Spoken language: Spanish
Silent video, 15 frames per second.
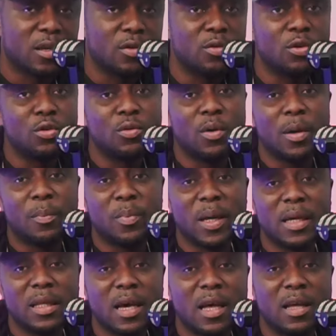que uno no
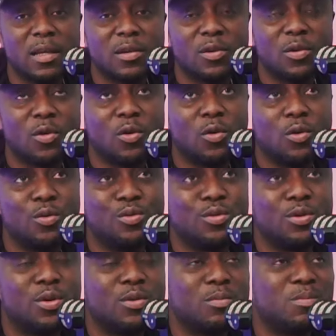espera o
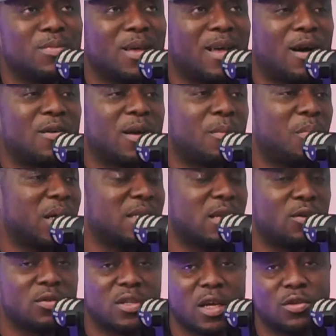uno aunque
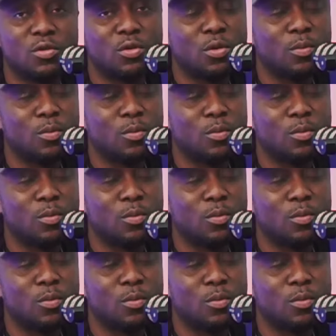pasen los años,